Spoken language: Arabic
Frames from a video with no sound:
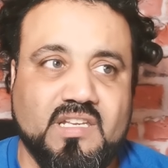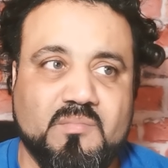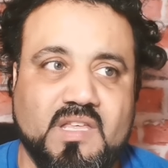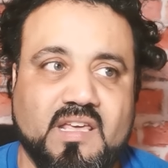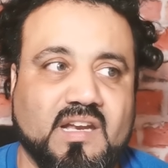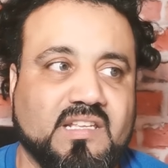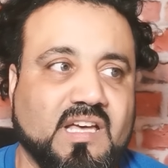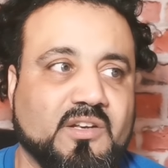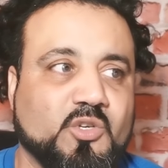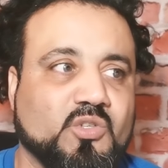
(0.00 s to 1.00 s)
اللي مدايره
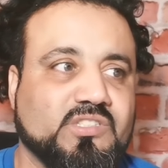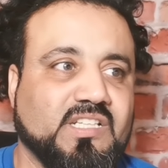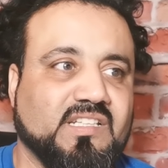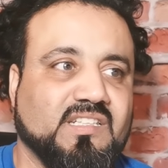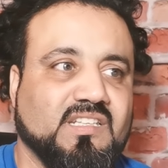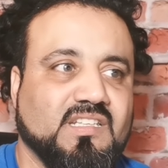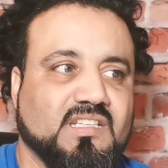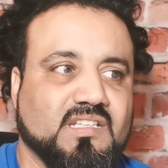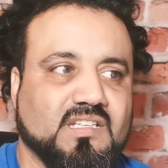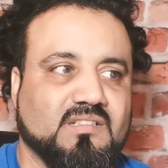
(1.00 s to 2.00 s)
الكانيوت
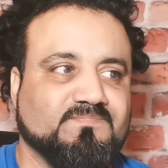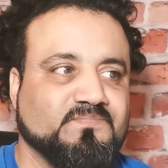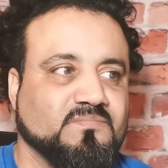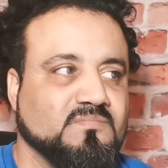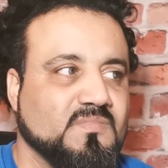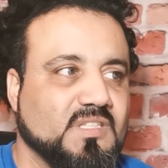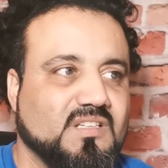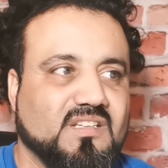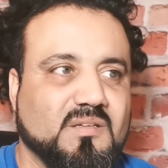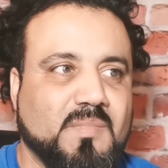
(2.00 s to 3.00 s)
يعني
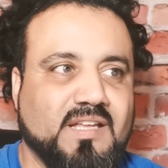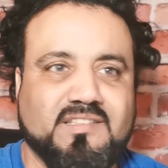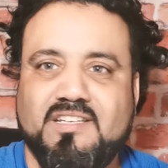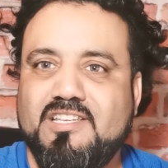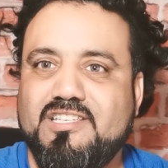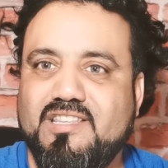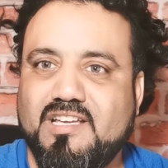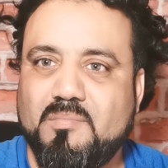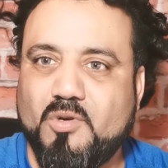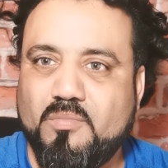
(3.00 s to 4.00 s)
ما عندناش
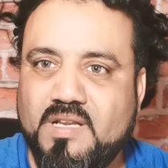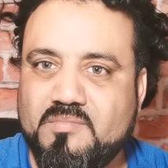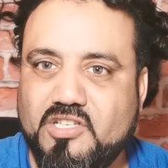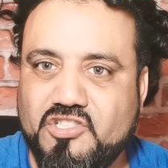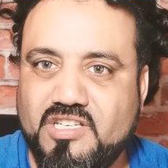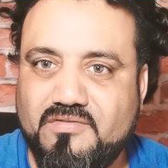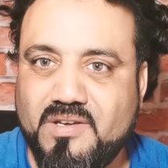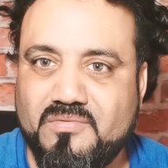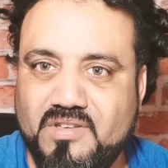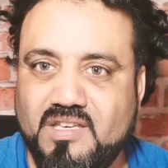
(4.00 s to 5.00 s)
هذاك البروبليم تاع
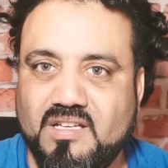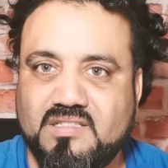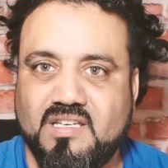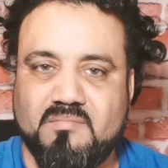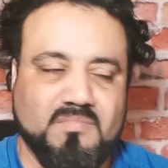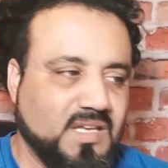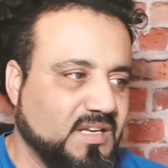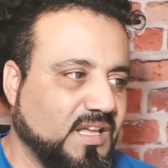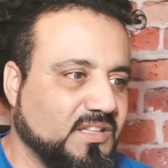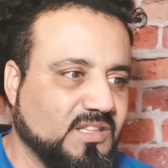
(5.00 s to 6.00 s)
الشفافيه تاع
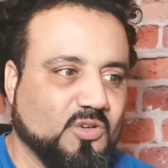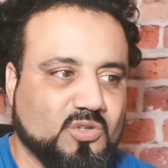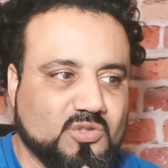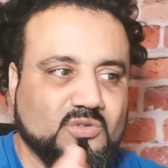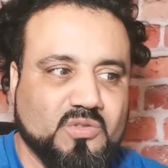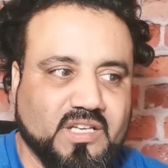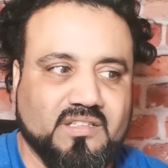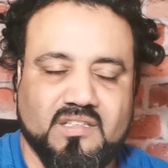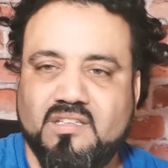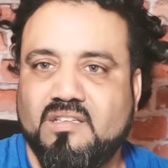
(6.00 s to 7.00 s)
المان عند اختو
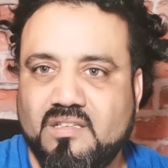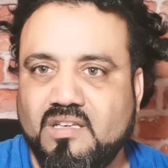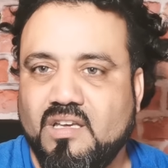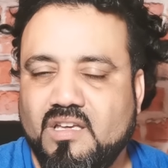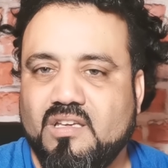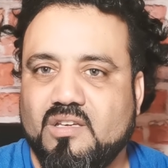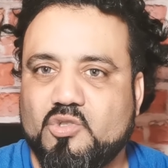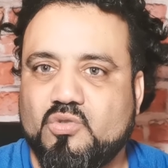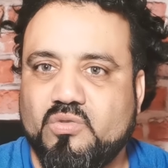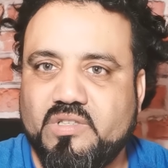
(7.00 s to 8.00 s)
يعني
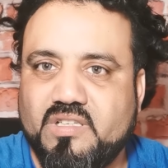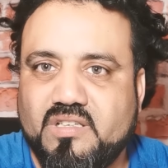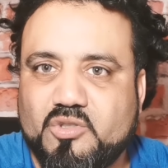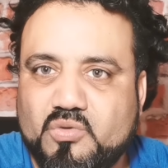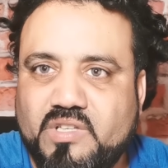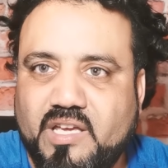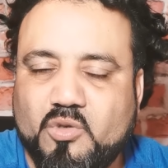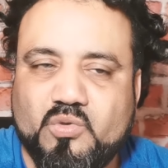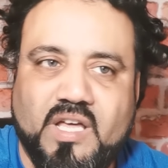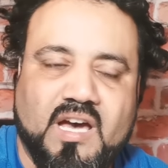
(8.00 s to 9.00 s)
شكون شكون راح
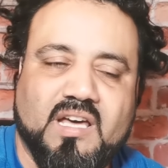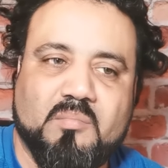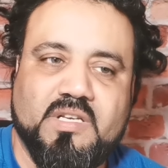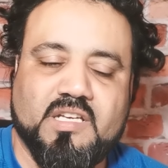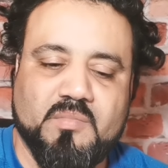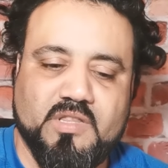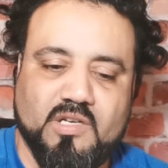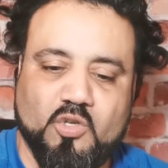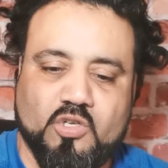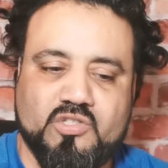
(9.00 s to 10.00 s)
يكون اقرب ليك من
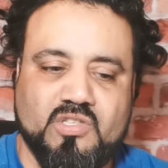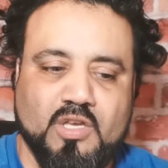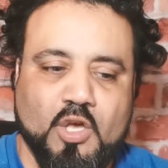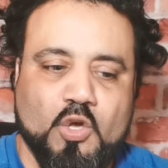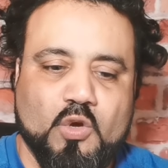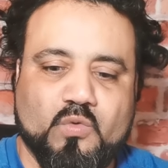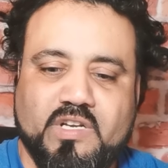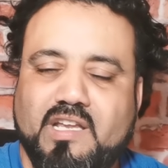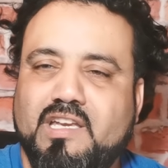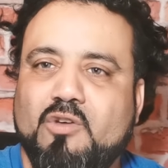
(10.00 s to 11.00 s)
الاخت
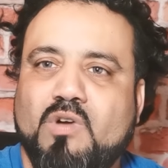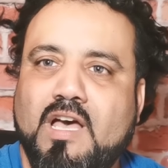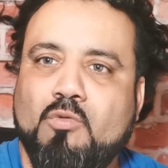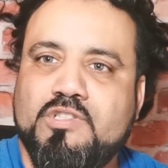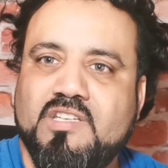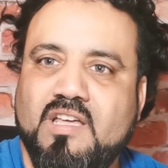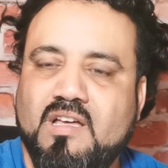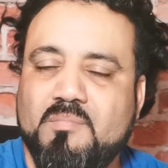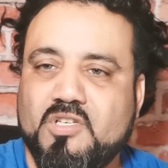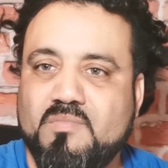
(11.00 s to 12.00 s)
ونخليو
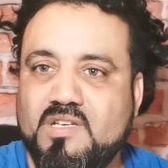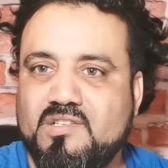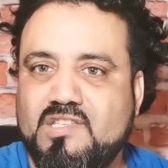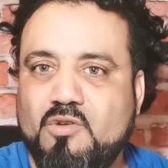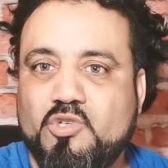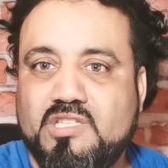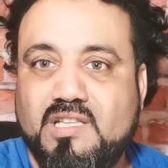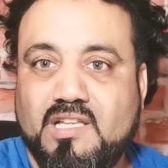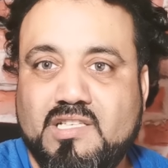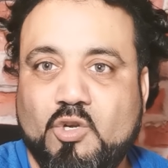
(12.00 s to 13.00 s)
خاوتنا باش ما ننساوش
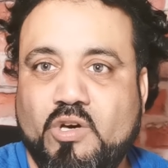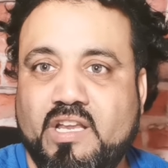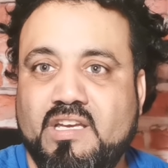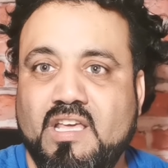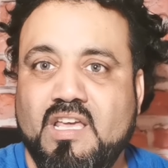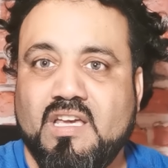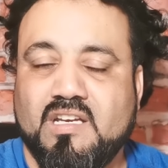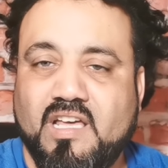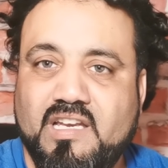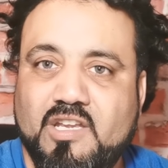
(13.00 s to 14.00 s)
الثلاثه الاخرين
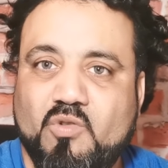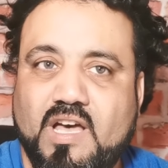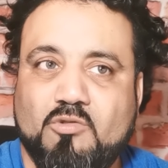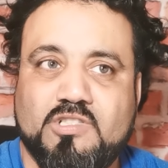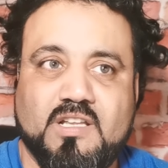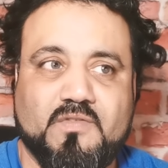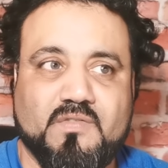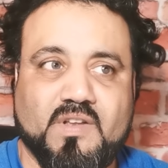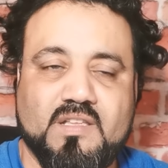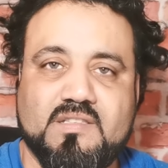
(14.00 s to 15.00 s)
نخليو خاوتنا في
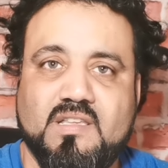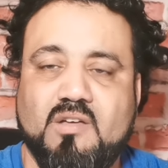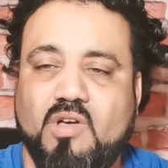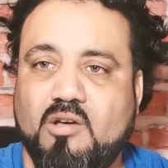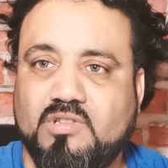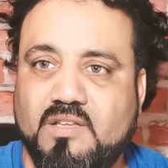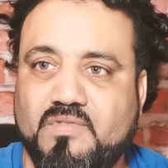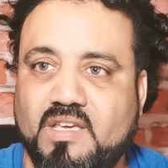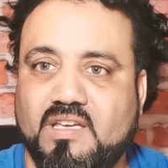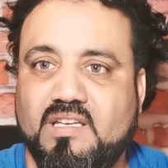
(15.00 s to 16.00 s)
فرنسا وخاوتنا
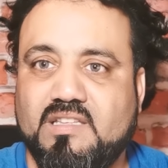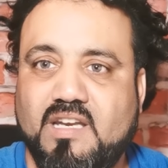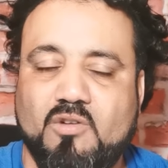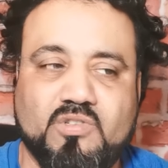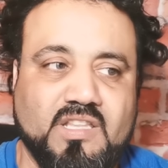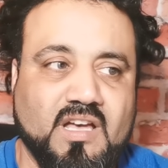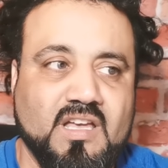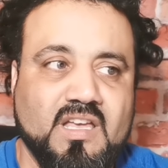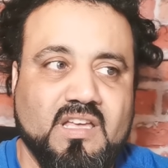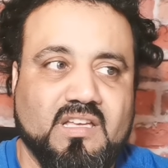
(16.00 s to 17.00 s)
في انجلترا وكذا
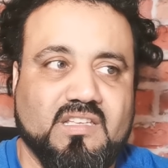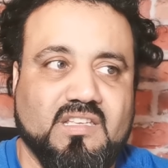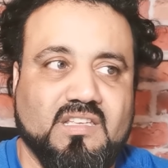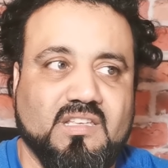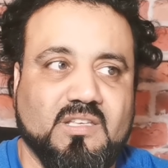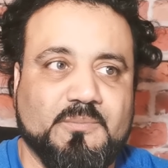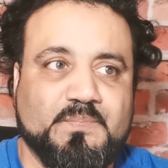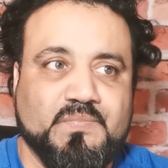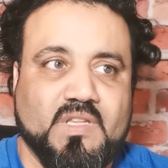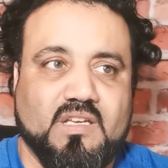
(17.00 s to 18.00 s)

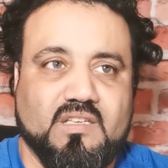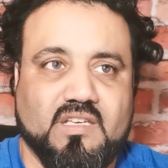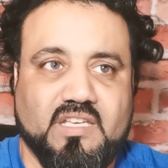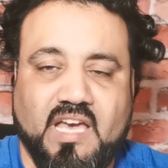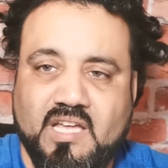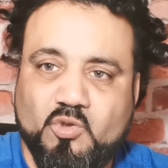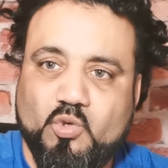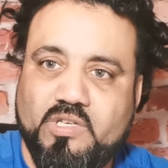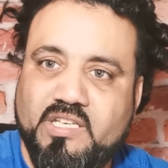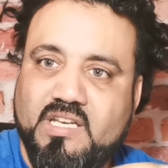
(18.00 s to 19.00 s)

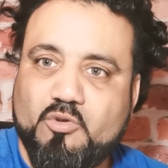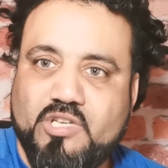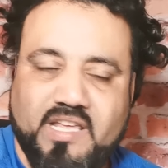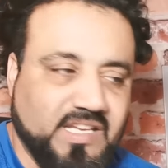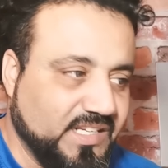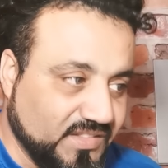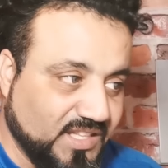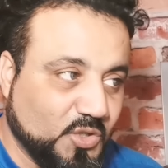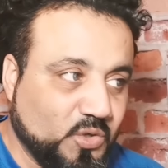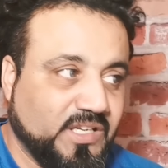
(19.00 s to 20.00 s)
يعاندوا علينا واش رايحين
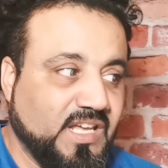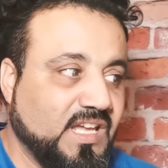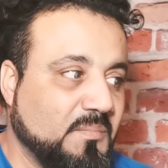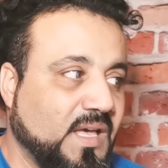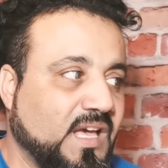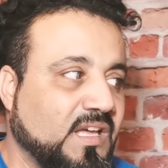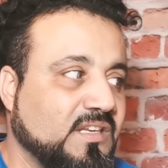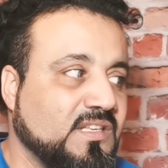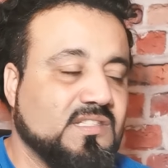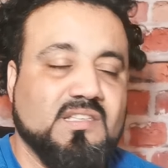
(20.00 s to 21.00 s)
نديروا حنايا مع
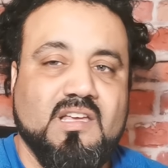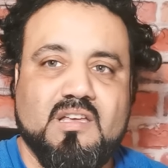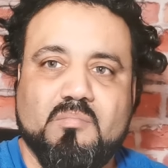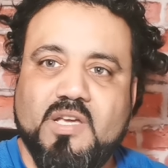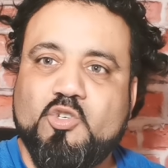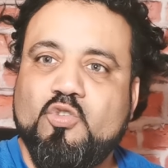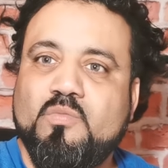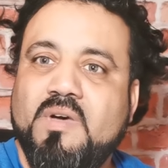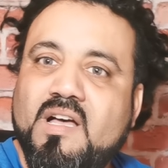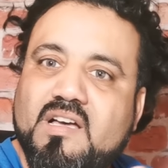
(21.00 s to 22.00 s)
انيس باش
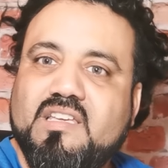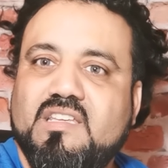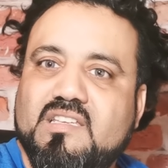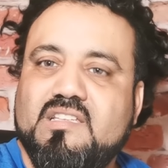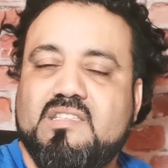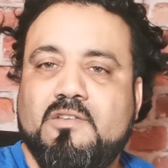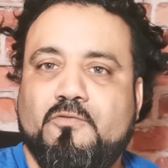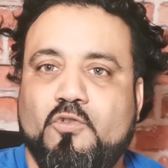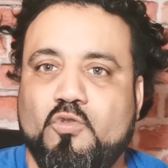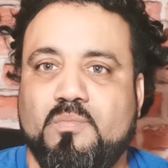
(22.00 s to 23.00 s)
هما
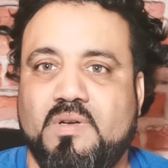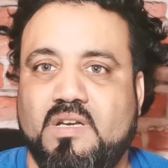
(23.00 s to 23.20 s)
يتكفلوا